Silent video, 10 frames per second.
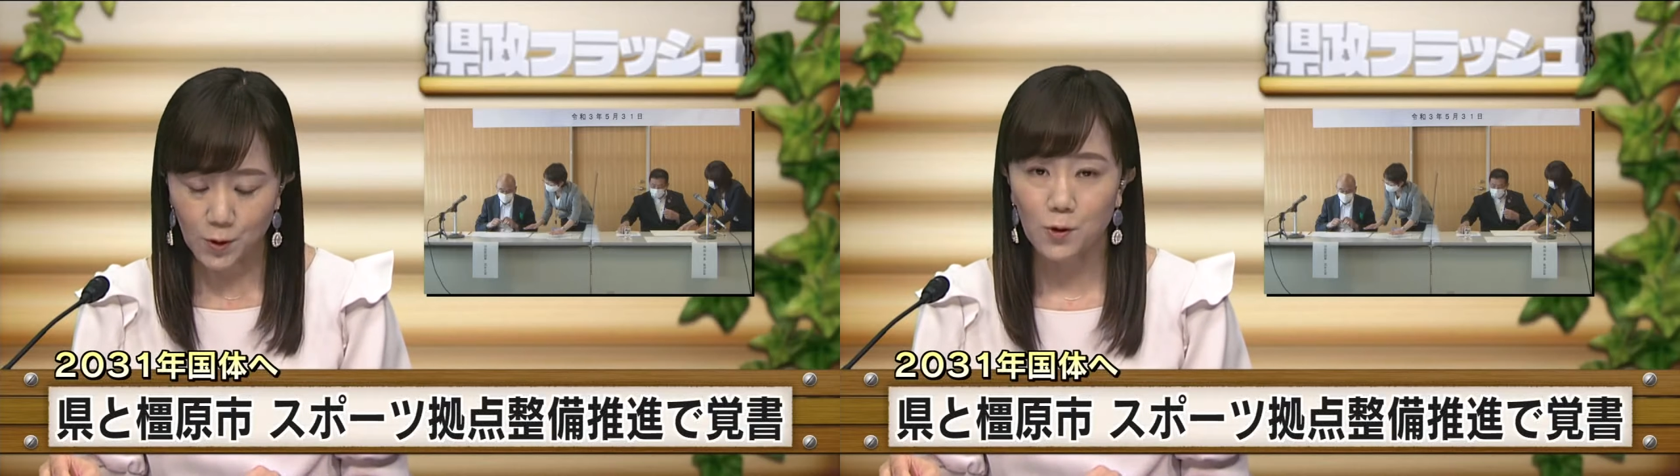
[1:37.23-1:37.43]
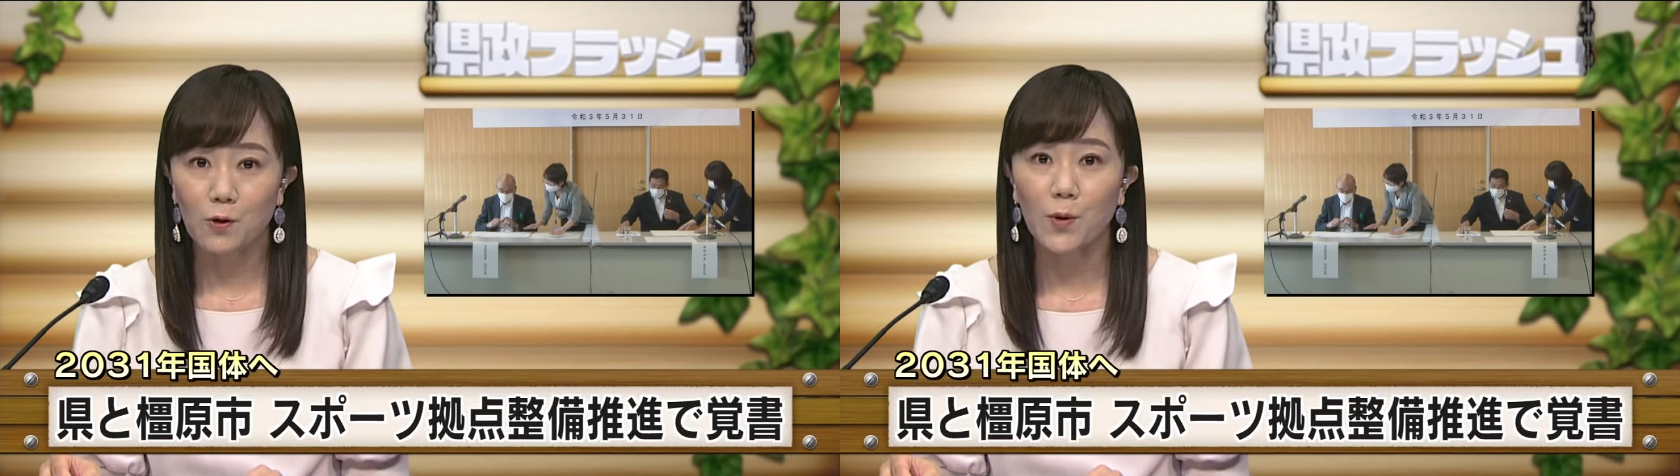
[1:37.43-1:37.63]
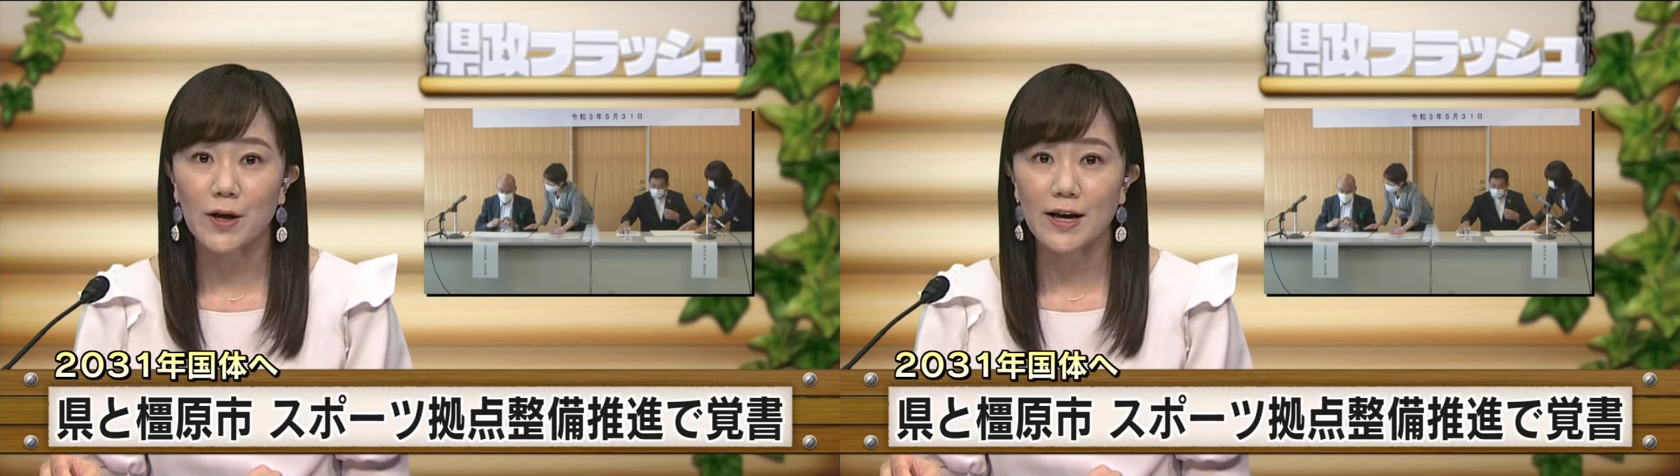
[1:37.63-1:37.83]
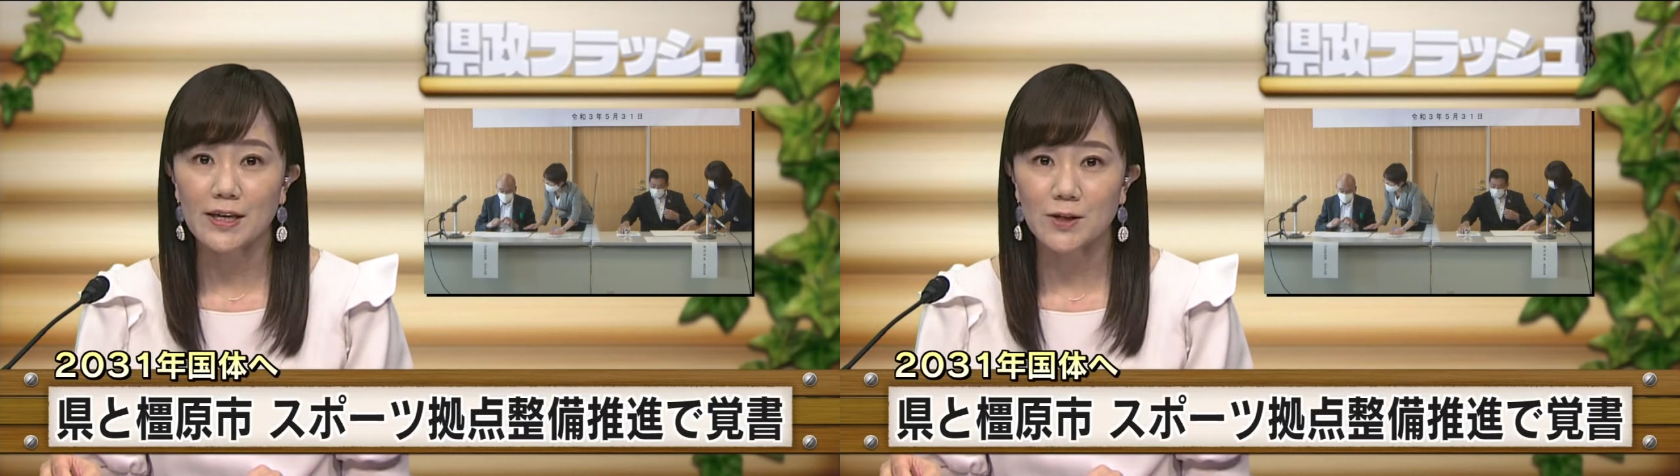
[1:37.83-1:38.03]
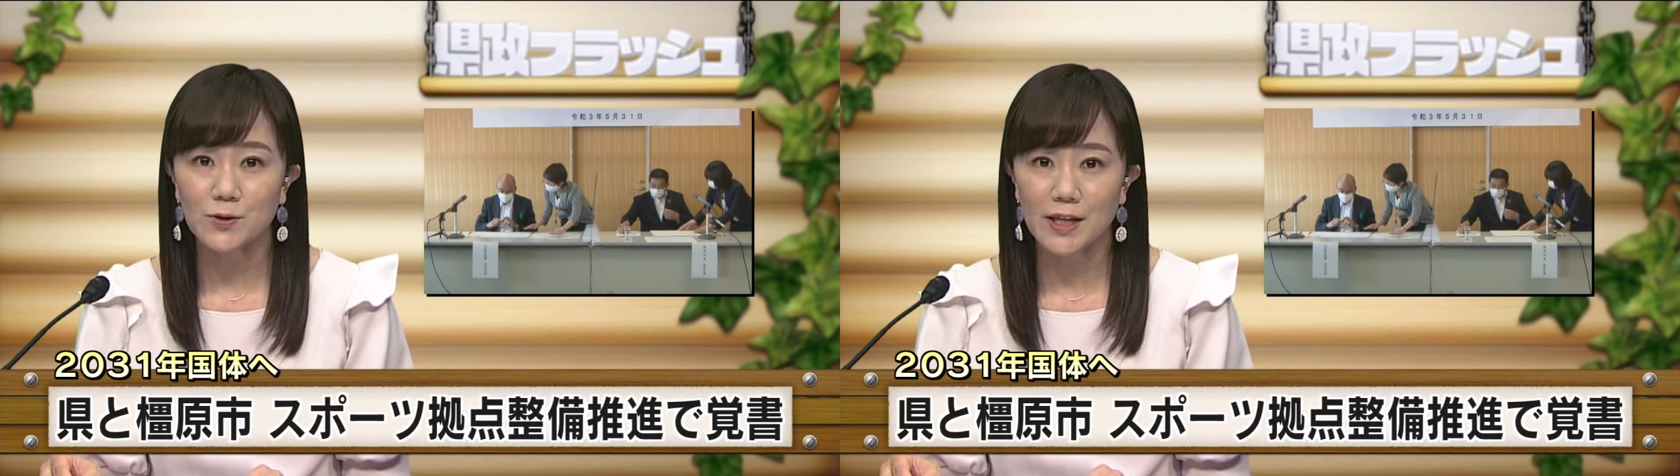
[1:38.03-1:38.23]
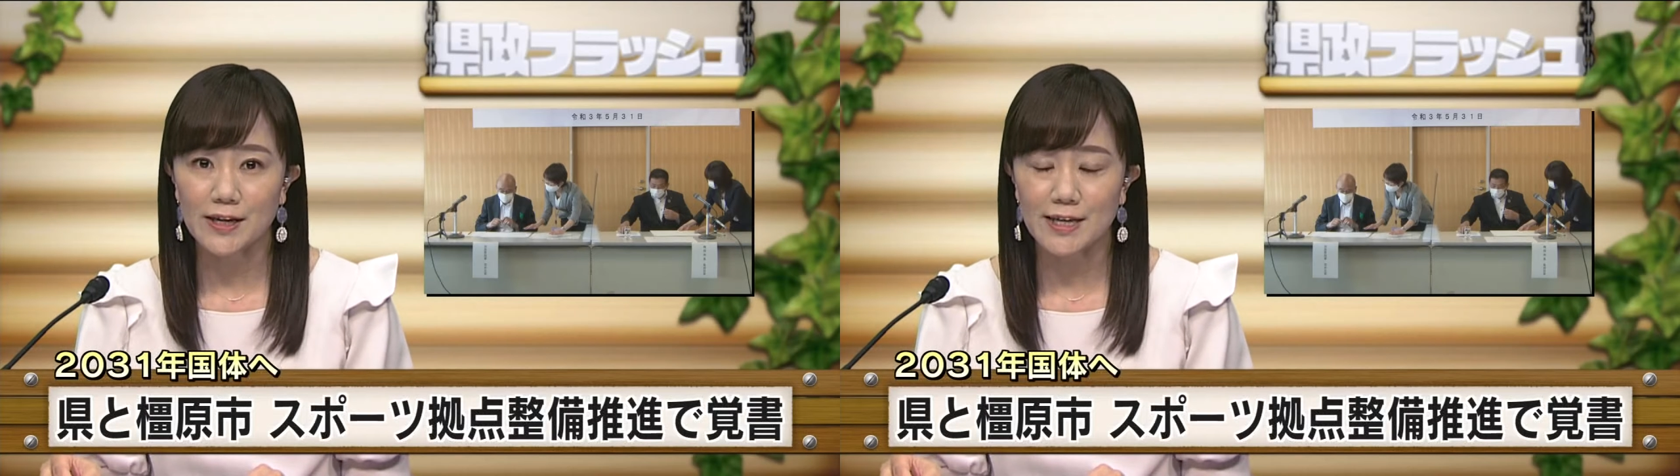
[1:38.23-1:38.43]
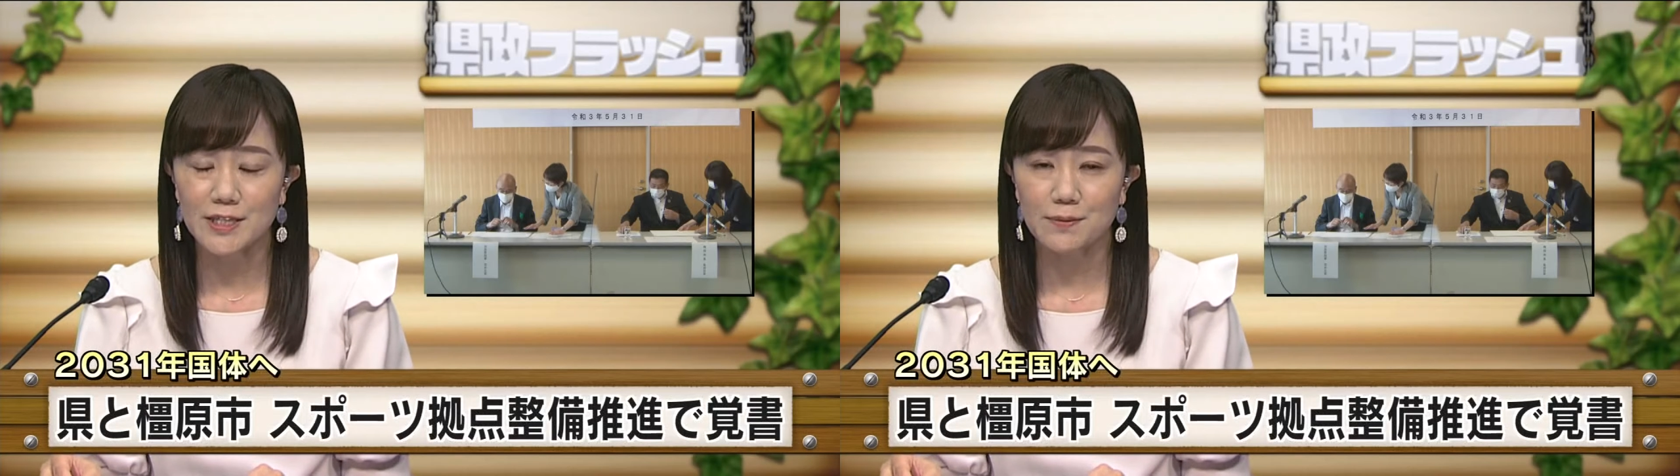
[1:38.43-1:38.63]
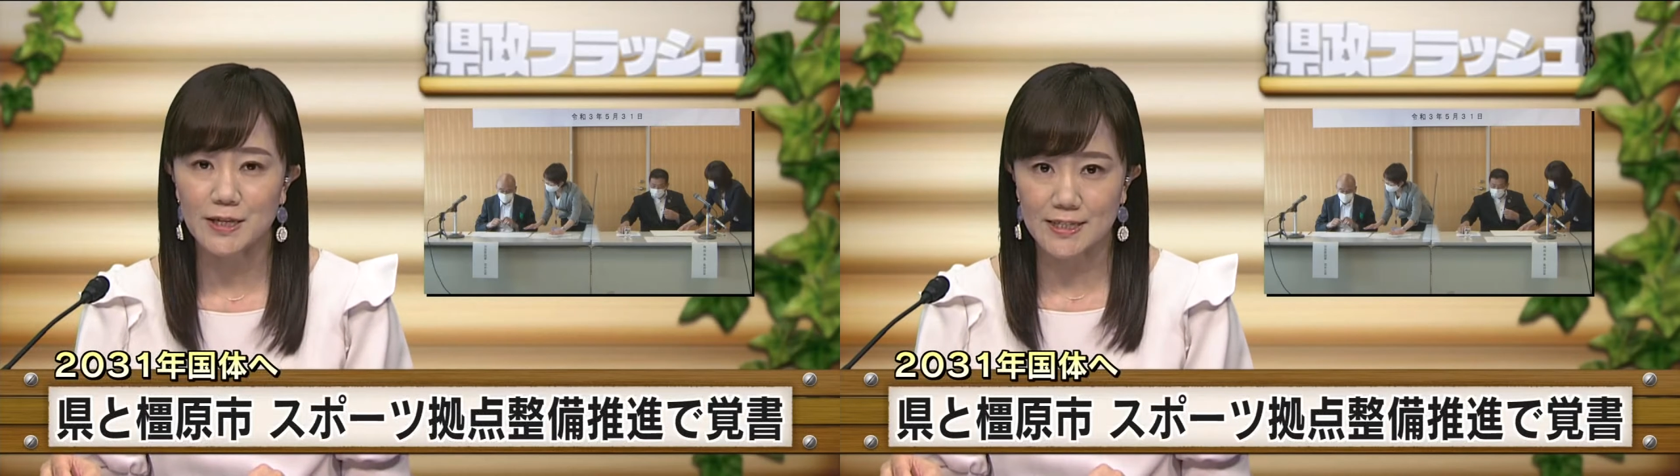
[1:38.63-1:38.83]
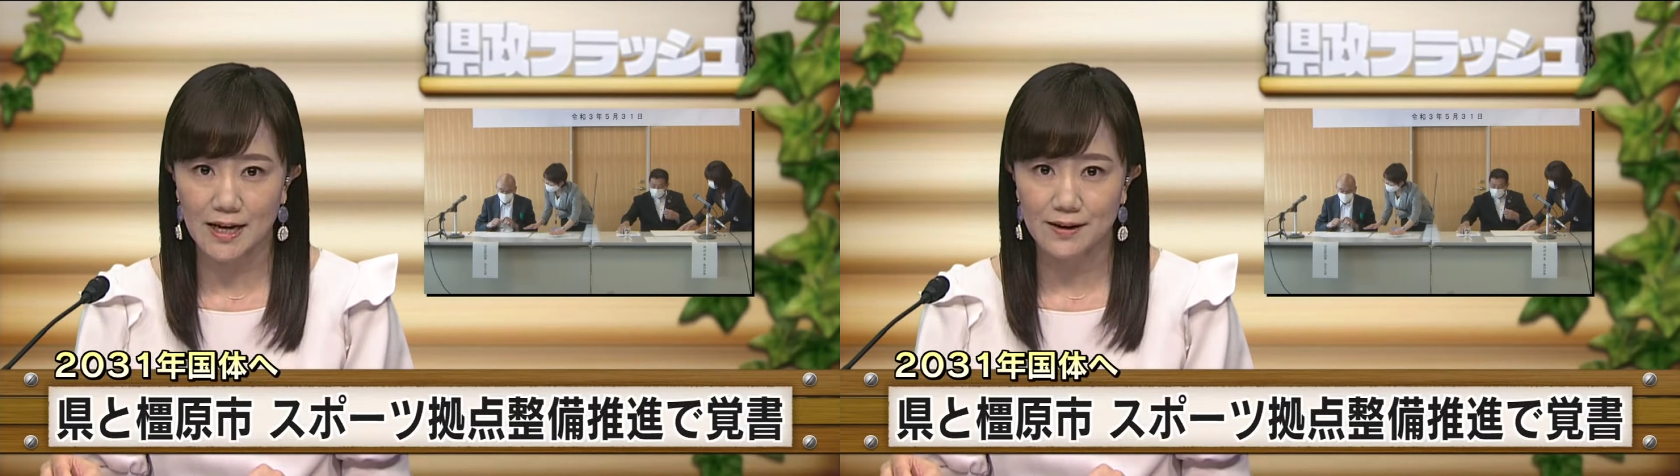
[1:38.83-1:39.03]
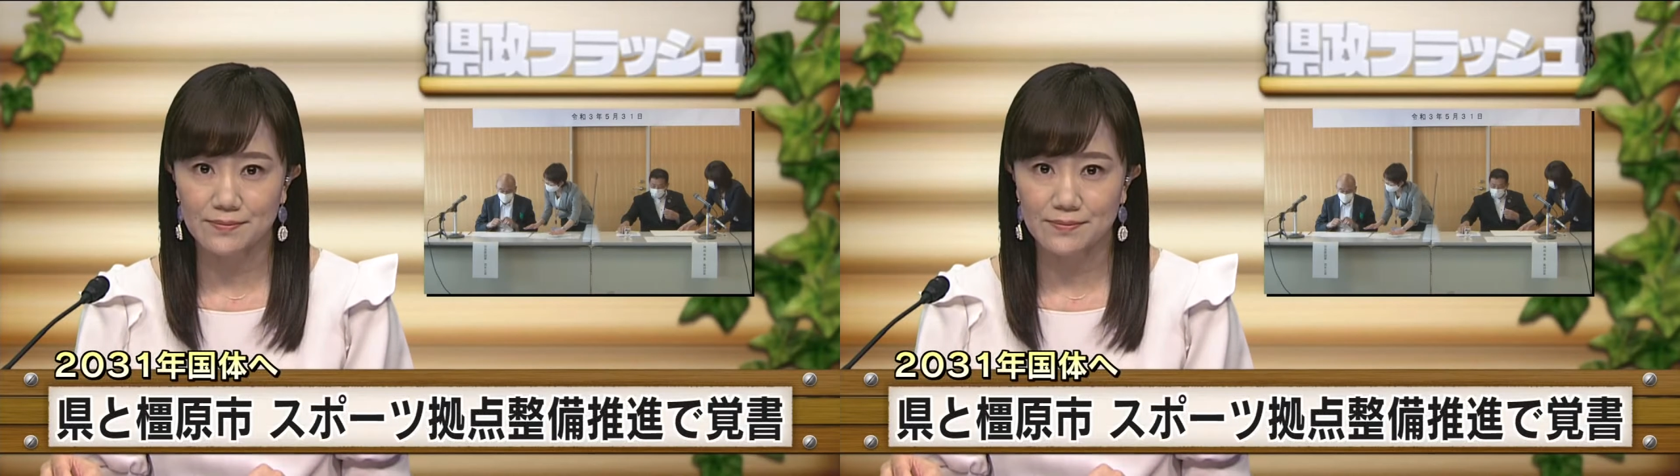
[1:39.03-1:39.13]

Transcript: 覚書を締結しました